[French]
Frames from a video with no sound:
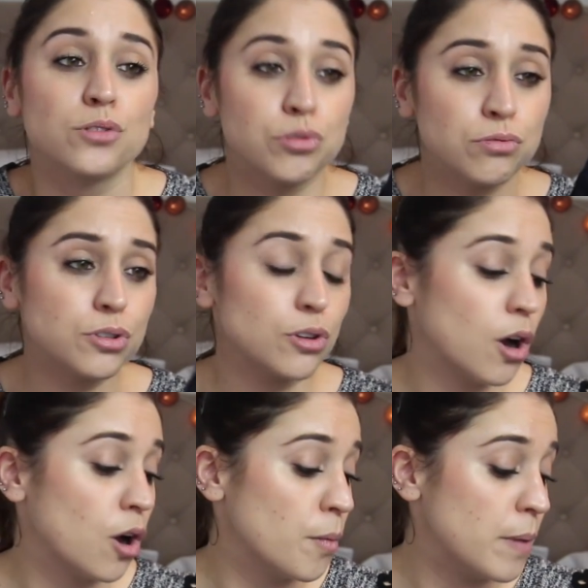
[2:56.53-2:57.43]
donc
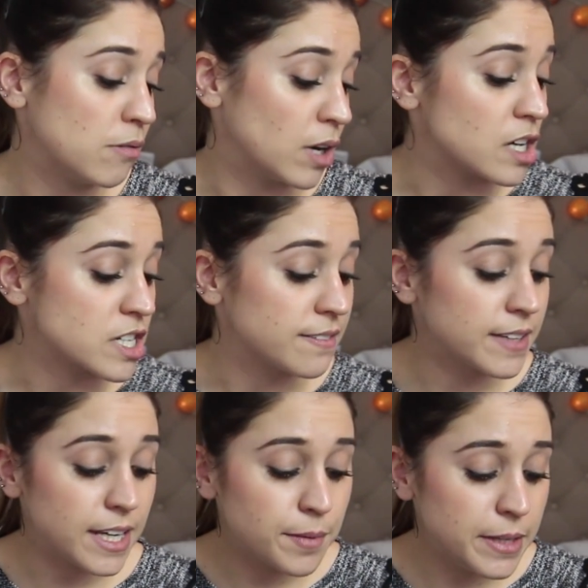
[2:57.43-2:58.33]
euh, bah voilà
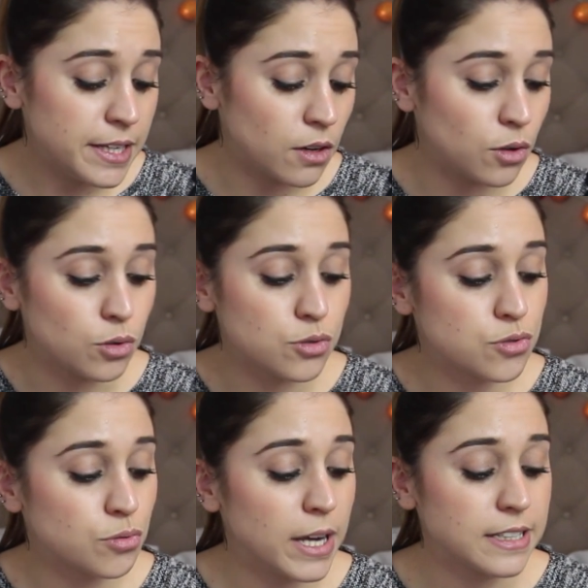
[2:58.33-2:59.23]
j'avais émis le
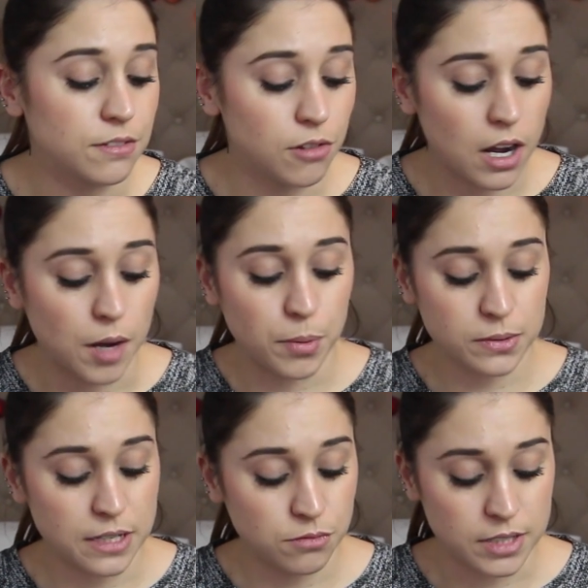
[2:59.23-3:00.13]
souhait d'avoir un
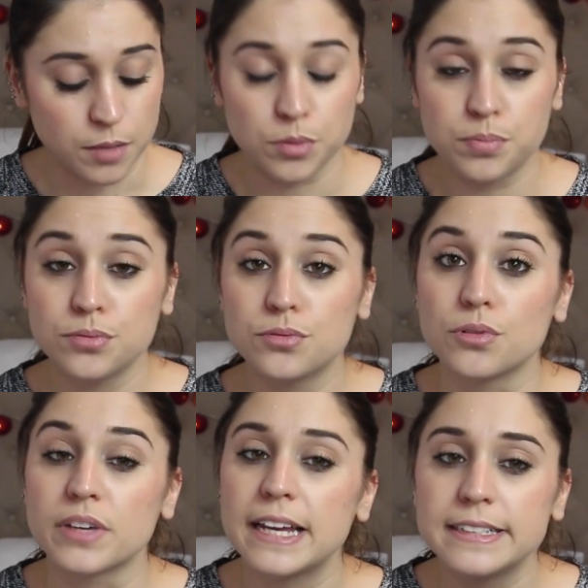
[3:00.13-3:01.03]
pantalon d'un peu plus
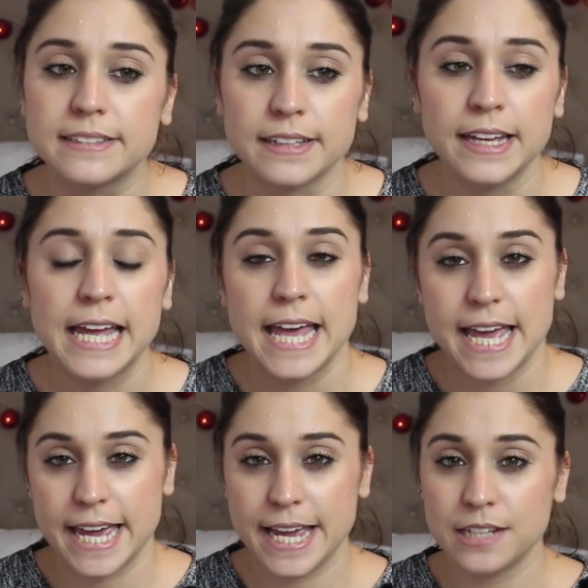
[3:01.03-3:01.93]
de qualité
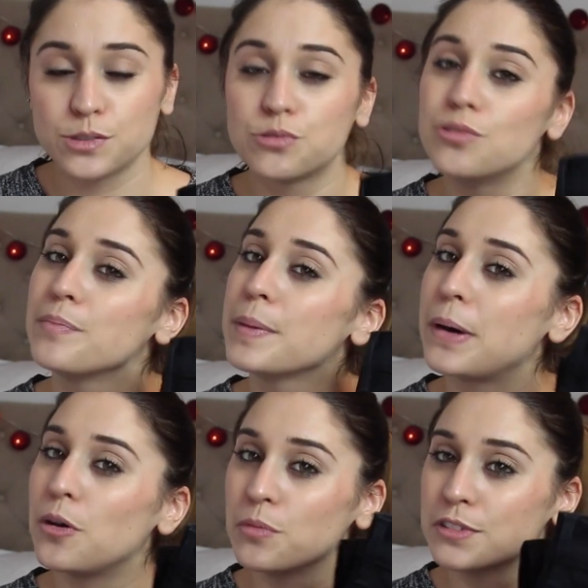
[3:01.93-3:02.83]
et du coup mes
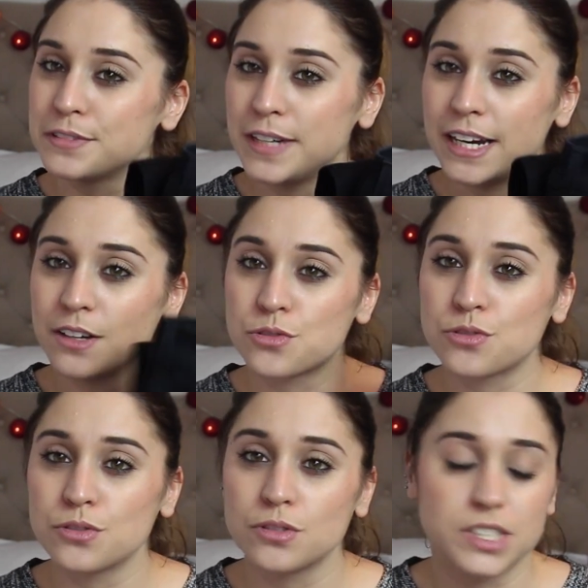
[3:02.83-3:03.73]
parents m'ont offert
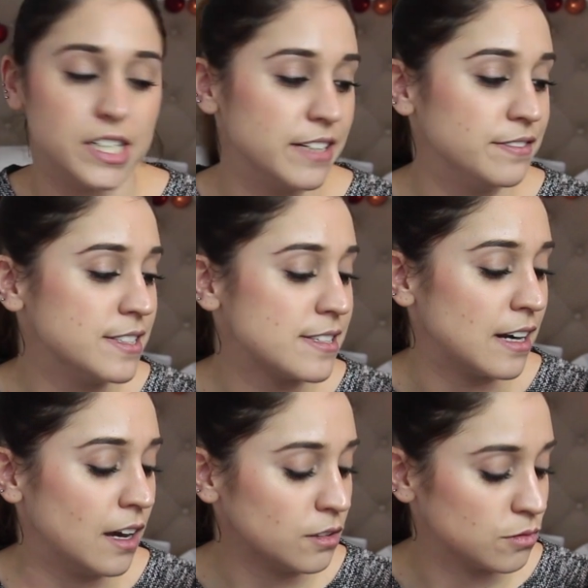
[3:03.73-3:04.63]
ce Levi
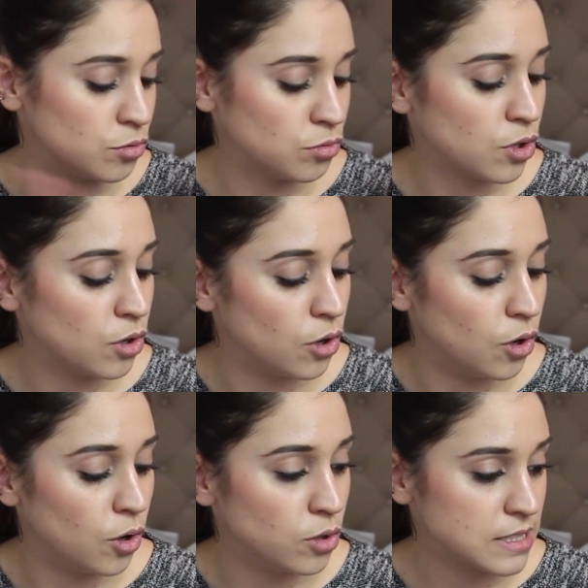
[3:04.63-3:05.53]
là donc
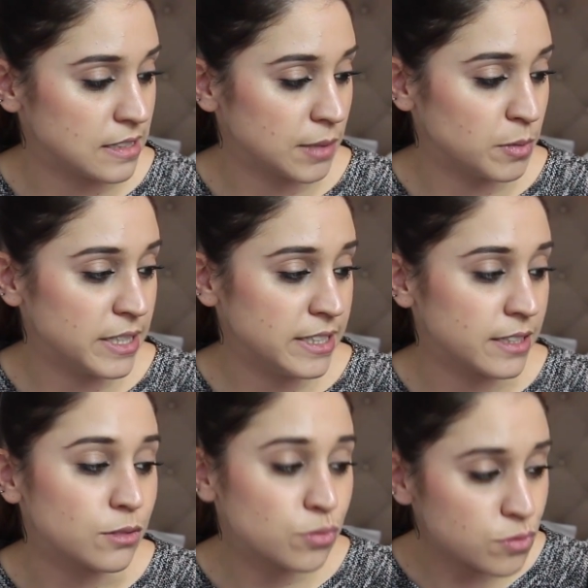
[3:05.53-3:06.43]
euh, c'est un modèle
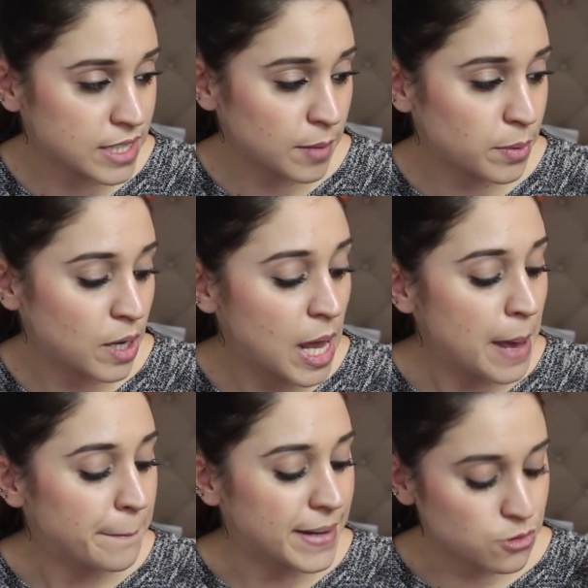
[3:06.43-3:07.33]
qui est tout simple
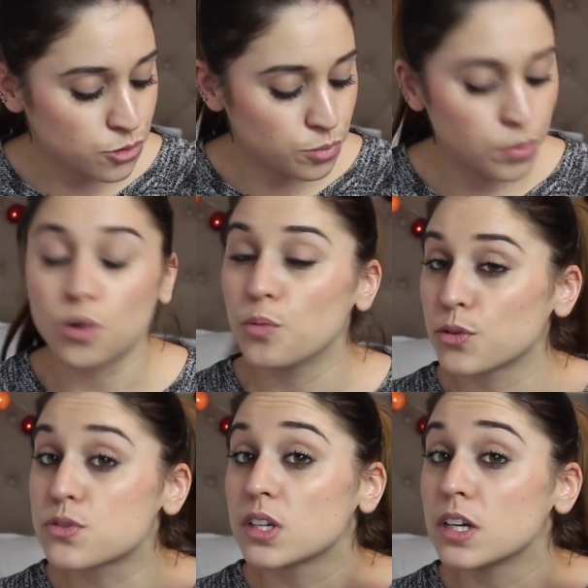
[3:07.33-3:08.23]
parce que pour
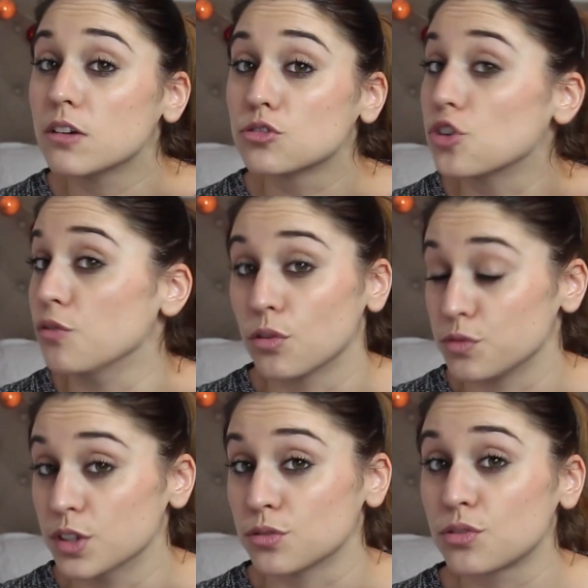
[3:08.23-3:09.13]
commencer j'avais
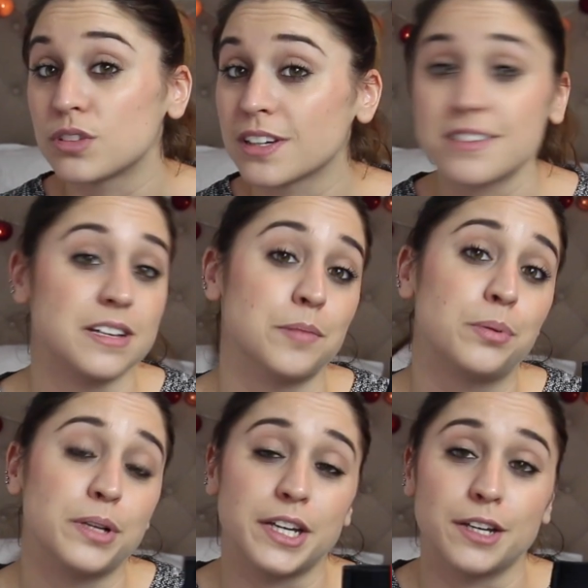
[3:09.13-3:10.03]
envie d'un truc très
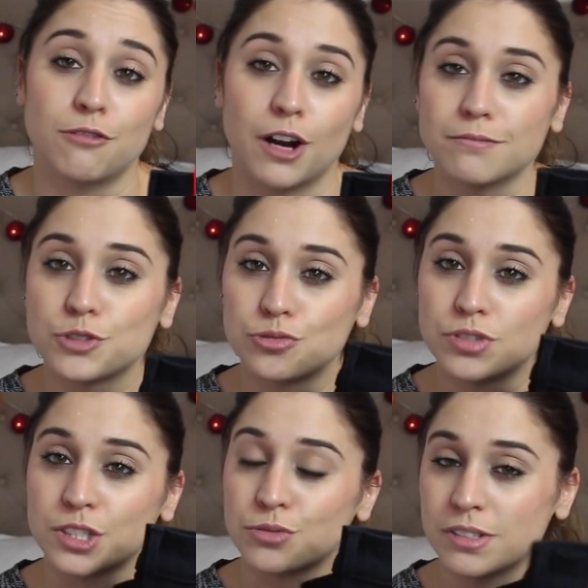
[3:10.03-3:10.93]
simple et voilà du
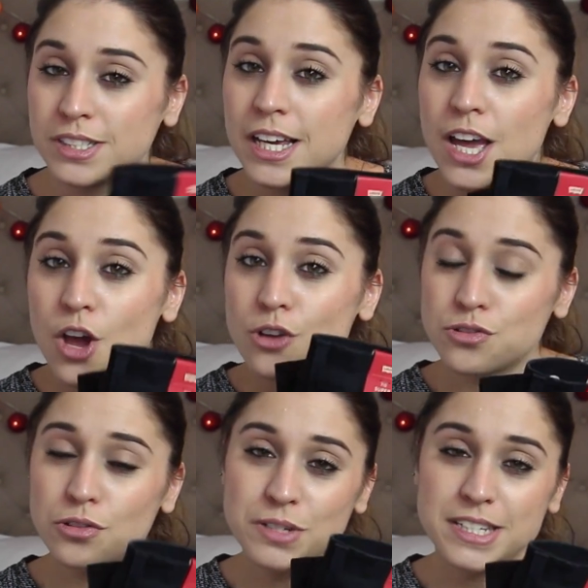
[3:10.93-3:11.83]
coup j'ai choisi
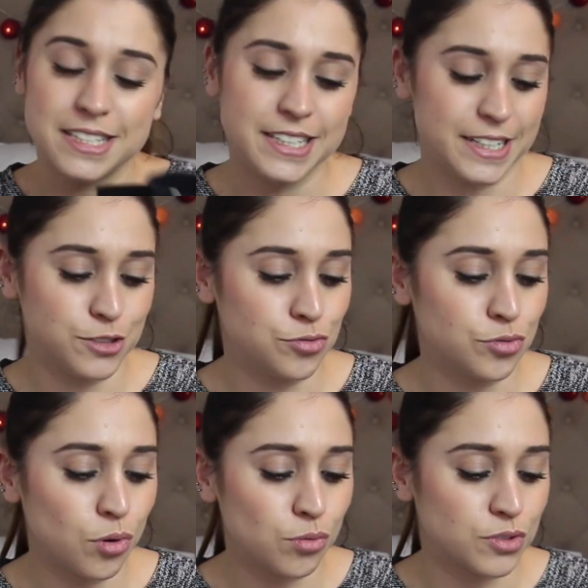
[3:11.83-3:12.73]
celui-ci et je suis
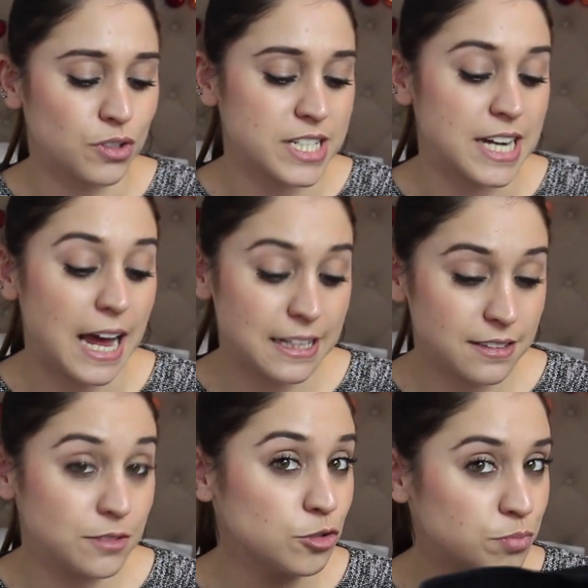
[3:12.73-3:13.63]
trop contente j'ai
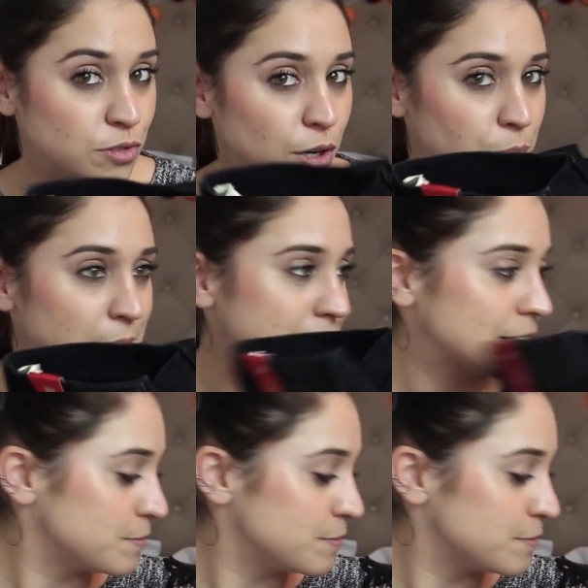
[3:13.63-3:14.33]
hâte de pouvoir le mettre